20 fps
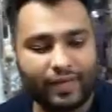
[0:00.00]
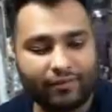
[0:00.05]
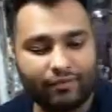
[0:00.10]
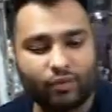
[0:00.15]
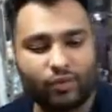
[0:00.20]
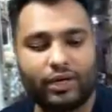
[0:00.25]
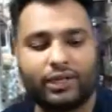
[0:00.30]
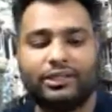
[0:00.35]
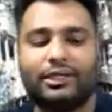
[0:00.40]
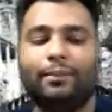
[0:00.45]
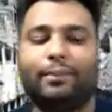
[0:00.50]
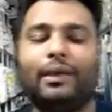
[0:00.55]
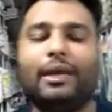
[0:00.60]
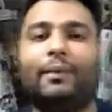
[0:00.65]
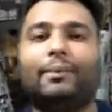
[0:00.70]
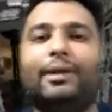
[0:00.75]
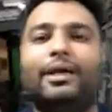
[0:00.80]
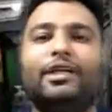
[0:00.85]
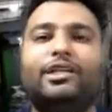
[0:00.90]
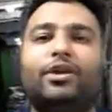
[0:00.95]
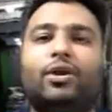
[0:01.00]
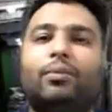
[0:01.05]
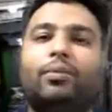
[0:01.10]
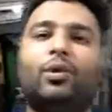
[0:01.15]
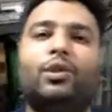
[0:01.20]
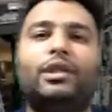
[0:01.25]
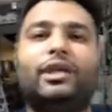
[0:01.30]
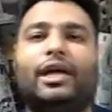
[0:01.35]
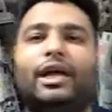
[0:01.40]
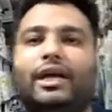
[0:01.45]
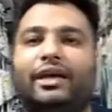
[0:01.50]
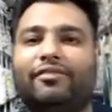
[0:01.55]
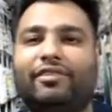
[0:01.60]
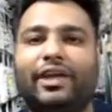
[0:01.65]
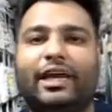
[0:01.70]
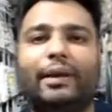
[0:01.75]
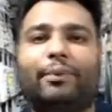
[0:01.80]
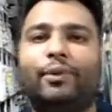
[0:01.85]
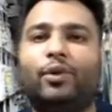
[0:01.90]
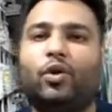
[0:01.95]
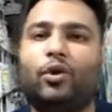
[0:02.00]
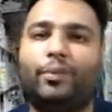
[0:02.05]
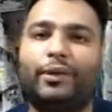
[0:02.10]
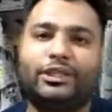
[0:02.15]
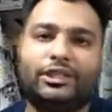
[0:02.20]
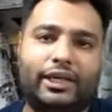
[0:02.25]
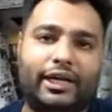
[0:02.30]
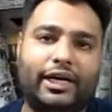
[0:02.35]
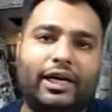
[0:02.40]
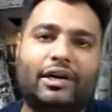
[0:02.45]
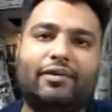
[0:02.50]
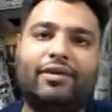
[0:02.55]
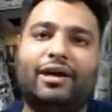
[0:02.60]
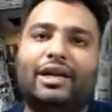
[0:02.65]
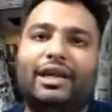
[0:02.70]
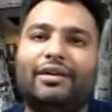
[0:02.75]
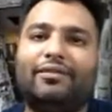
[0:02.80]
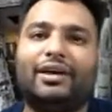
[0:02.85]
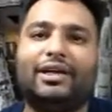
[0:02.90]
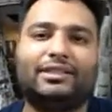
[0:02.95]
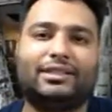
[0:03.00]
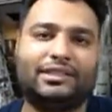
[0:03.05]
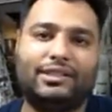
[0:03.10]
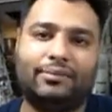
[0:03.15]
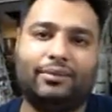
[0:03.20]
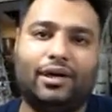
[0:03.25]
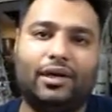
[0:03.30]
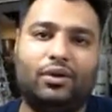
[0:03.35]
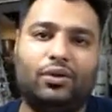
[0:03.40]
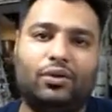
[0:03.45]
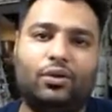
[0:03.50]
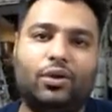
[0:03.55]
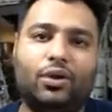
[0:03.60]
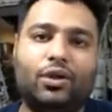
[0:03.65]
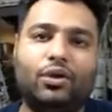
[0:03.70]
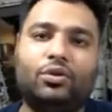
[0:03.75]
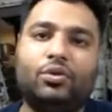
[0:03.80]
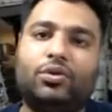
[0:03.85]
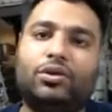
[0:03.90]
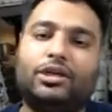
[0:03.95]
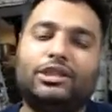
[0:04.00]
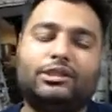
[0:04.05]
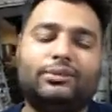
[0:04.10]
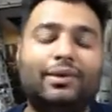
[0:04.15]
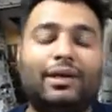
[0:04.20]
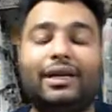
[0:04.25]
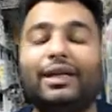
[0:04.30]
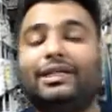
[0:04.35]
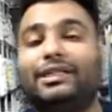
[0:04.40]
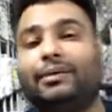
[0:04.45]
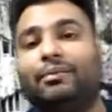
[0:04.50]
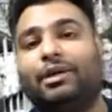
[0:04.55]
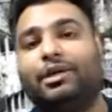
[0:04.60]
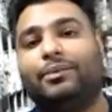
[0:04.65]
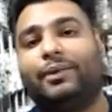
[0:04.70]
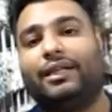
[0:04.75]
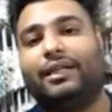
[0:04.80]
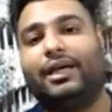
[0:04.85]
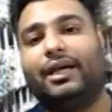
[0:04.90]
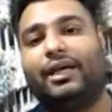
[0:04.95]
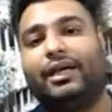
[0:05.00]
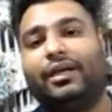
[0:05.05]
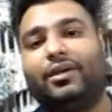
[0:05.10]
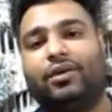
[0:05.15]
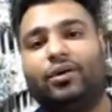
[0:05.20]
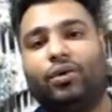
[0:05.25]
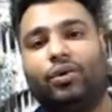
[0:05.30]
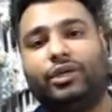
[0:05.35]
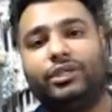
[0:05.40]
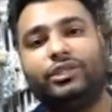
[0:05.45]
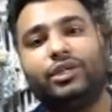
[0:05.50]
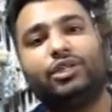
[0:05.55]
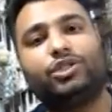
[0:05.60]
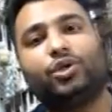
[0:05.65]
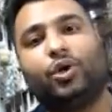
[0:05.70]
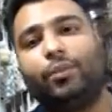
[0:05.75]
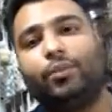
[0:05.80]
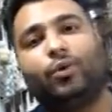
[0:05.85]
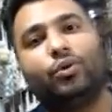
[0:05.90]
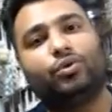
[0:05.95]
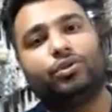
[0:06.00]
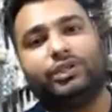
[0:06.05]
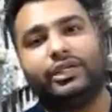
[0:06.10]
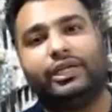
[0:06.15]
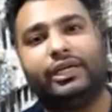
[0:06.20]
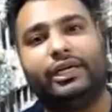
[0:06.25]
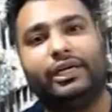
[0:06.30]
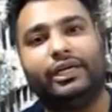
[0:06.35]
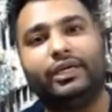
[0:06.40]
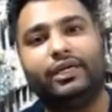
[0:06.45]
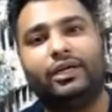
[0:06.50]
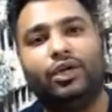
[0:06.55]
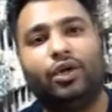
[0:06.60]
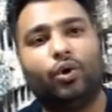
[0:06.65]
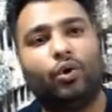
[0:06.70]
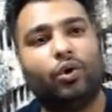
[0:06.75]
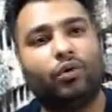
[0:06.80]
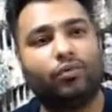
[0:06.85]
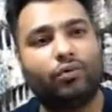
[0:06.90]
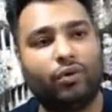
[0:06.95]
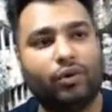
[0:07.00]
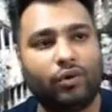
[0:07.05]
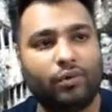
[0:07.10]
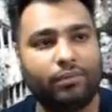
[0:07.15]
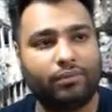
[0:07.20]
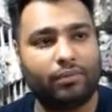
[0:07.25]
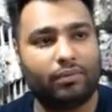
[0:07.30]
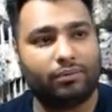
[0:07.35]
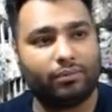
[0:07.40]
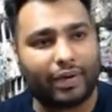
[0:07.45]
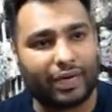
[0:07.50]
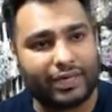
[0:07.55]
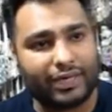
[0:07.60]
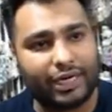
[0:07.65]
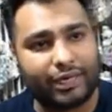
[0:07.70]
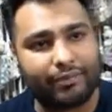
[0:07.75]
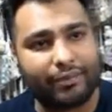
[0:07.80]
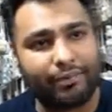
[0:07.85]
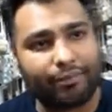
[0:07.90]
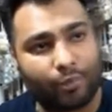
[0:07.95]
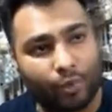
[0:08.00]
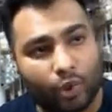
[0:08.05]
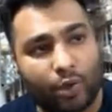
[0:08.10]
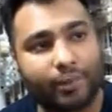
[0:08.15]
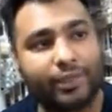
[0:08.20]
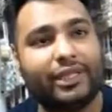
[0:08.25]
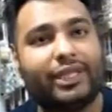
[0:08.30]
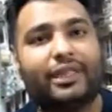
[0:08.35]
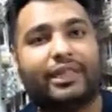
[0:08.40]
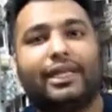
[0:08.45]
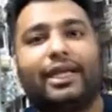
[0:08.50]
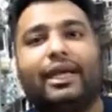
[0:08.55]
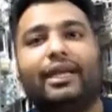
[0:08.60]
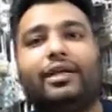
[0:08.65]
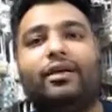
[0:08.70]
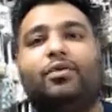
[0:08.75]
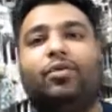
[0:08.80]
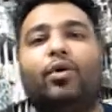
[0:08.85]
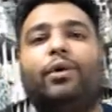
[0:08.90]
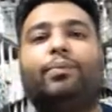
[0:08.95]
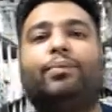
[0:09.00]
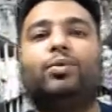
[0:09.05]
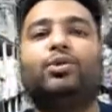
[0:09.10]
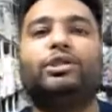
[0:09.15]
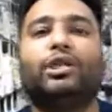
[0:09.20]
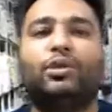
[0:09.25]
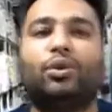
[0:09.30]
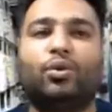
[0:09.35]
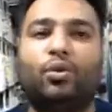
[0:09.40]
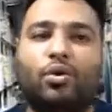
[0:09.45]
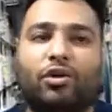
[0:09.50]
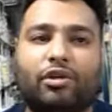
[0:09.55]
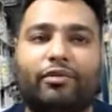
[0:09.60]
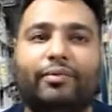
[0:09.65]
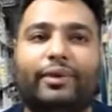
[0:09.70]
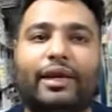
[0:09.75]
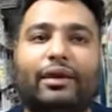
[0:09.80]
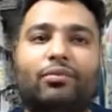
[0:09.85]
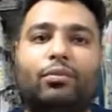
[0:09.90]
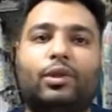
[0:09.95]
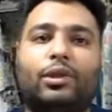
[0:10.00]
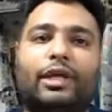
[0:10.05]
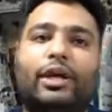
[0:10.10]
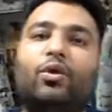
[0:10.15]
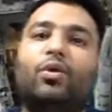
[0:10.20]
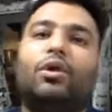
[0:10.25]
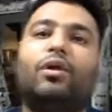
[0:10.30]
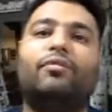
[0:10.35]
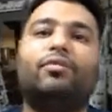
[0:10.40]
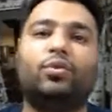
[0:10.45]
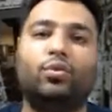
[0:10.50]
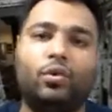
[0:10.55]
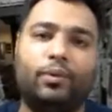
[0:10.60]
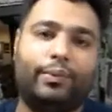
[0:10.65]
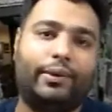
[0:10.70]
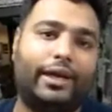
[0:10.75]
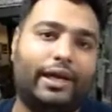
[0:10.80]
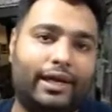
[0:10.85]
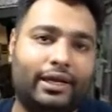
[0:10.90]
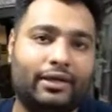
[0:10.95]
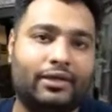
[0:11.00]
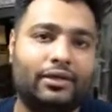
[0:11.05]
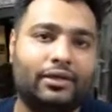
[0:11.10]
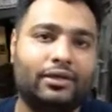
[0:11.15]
फॉर एग्जाम्पल आपने किसी को बोल दिया कि पी रोड पर चंडीगढ़ वाले हैं वहाँ से सामान लो तो कस्टमर नहीं समझ पाता कि ओरिजिनल शॉप कौन सी है और वो मार्केट में बोल भी देते हैं कि कोई पूछे तो गौरव भैया बोलते हैं गौरव टूर पे है